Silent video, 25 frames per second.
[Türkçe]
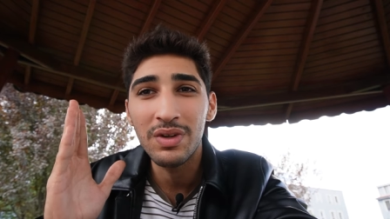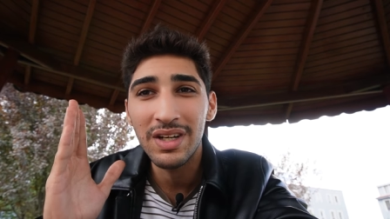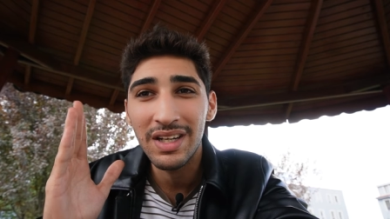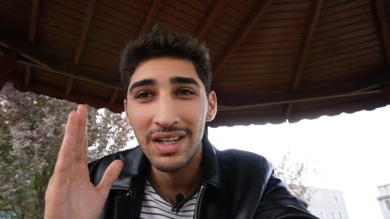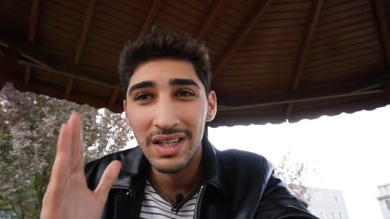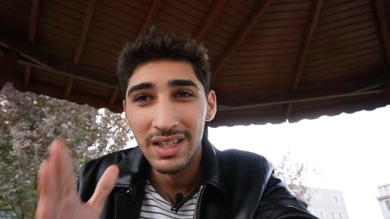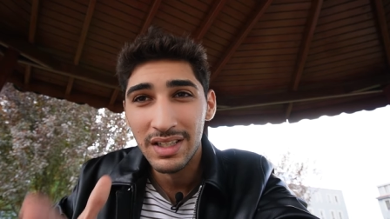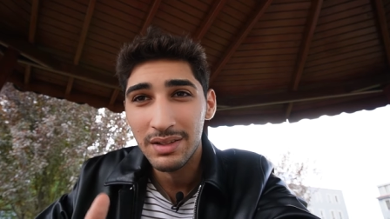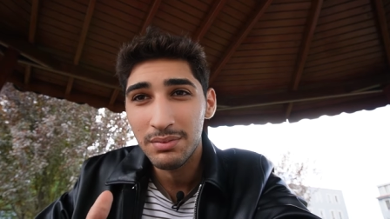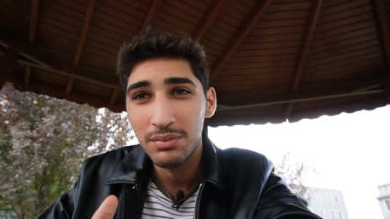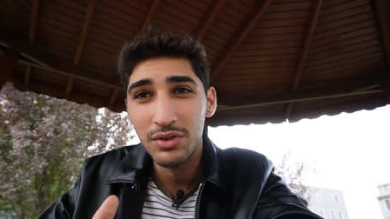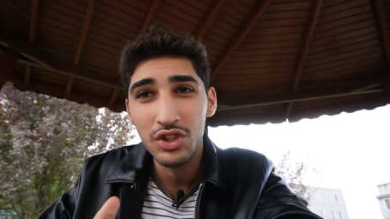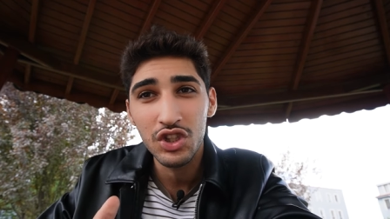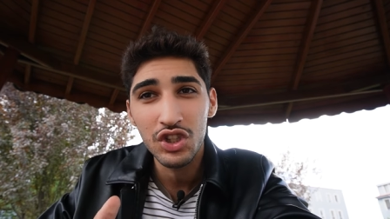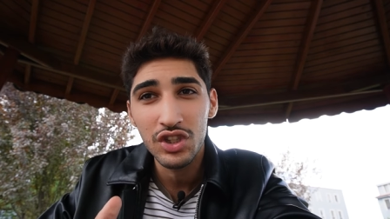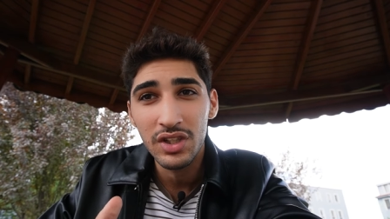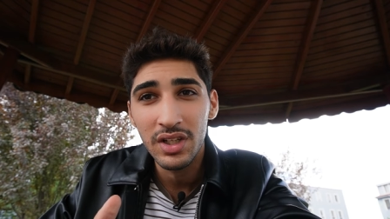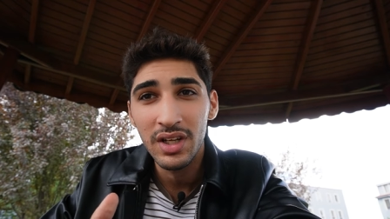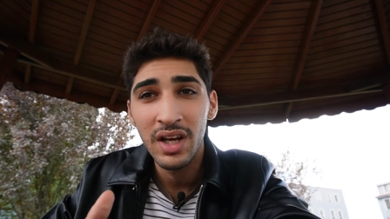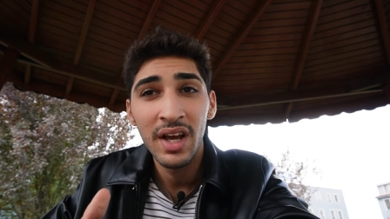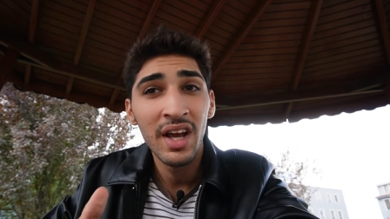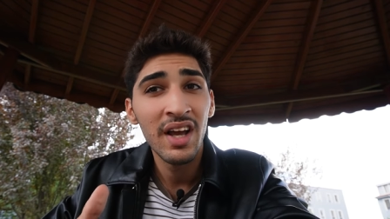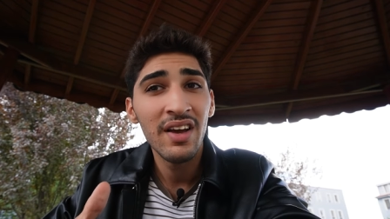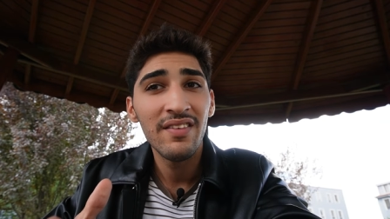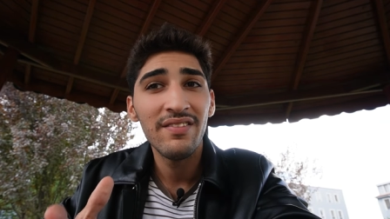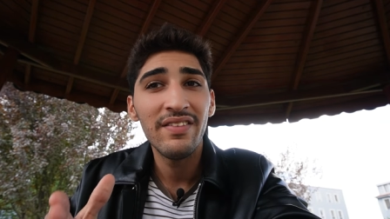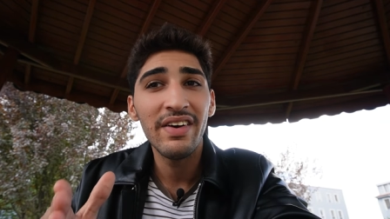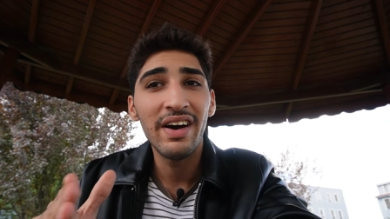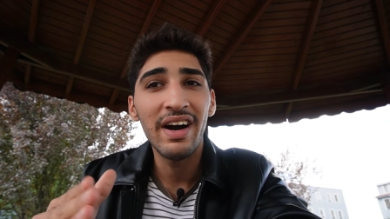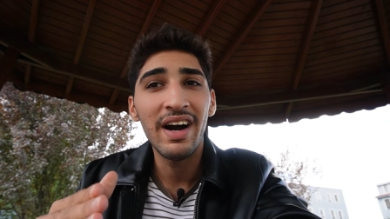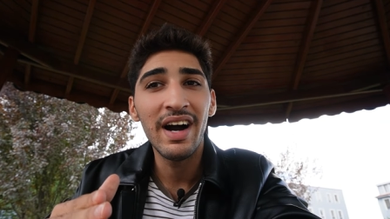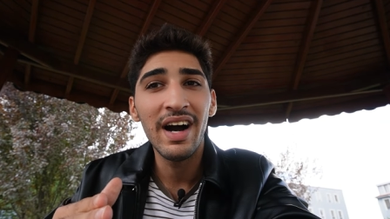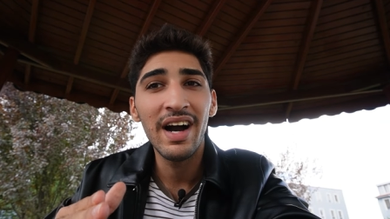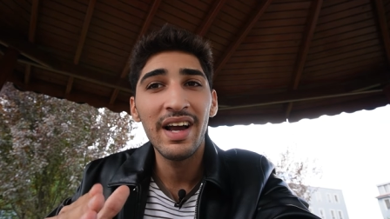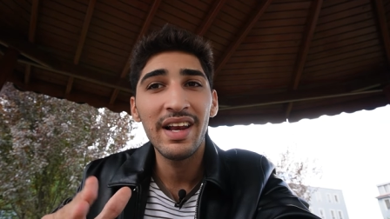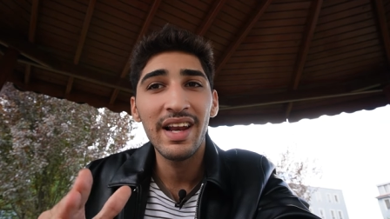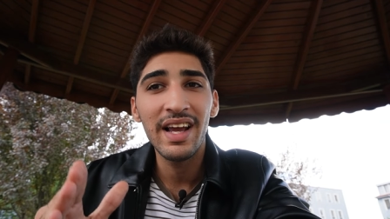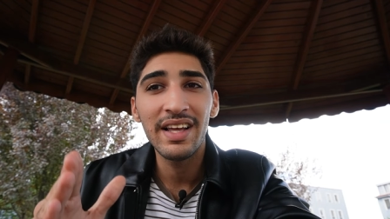kırılmıştı ve
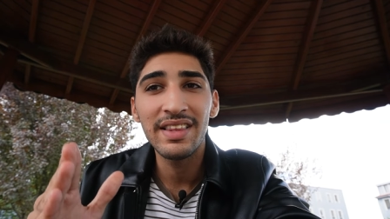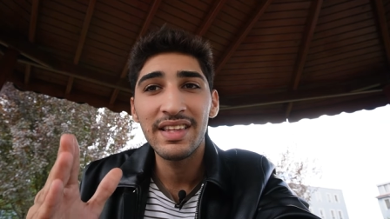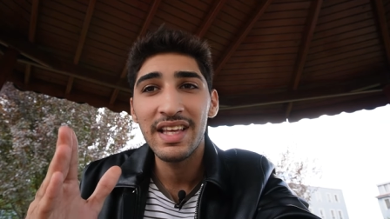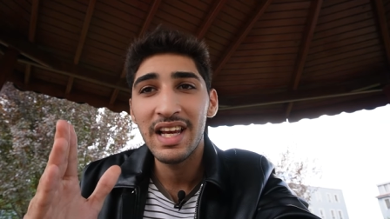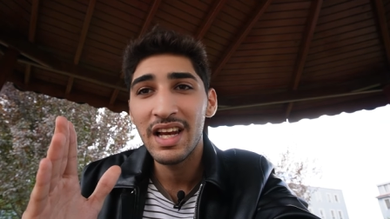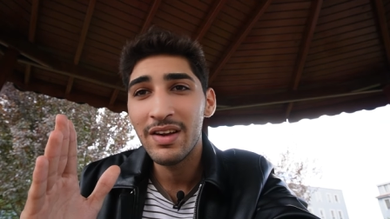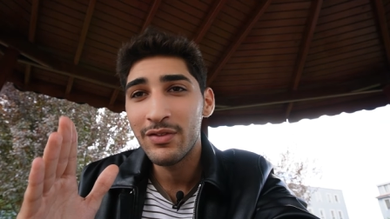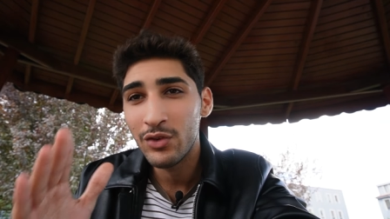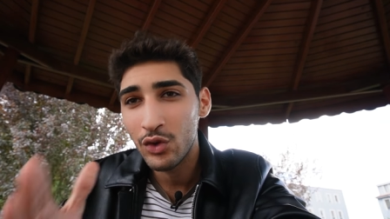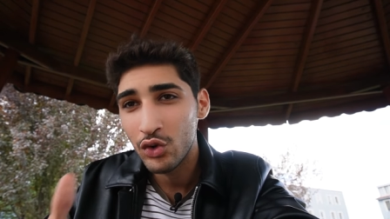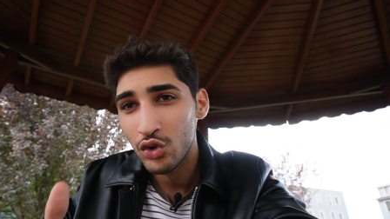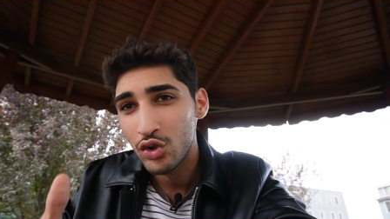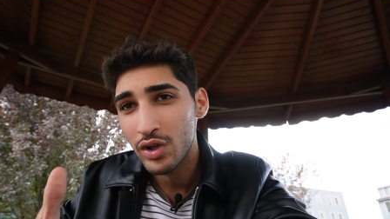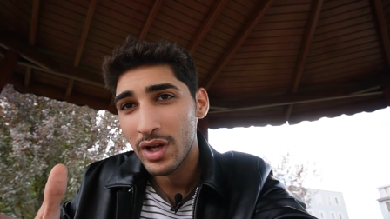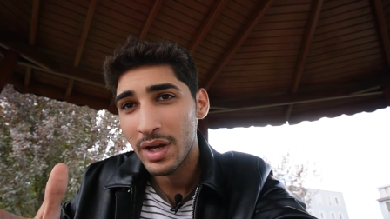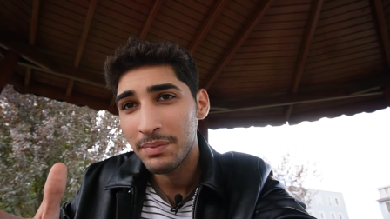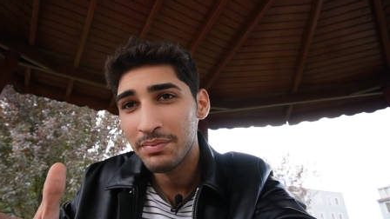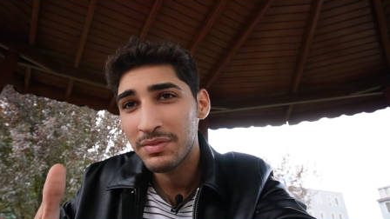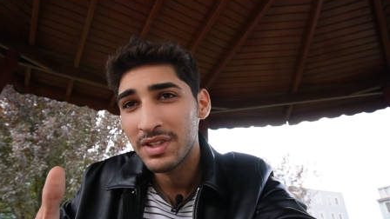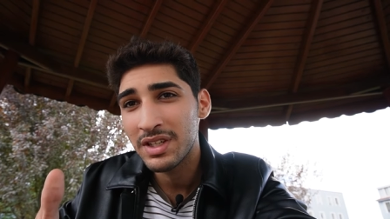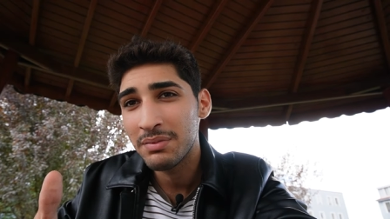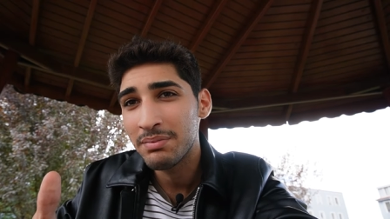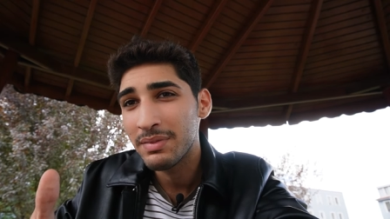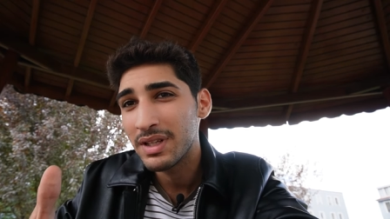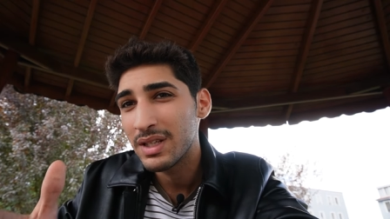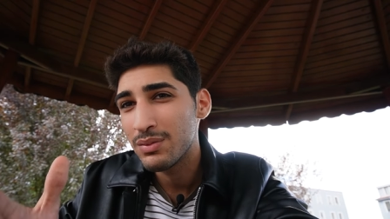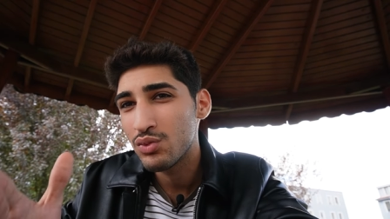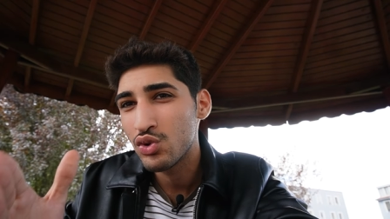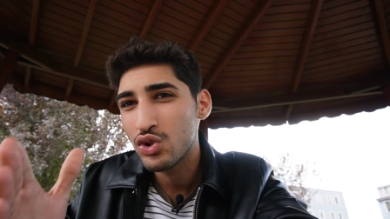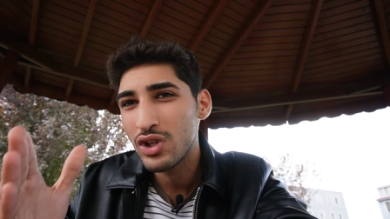hala telefonu yaptırmadım.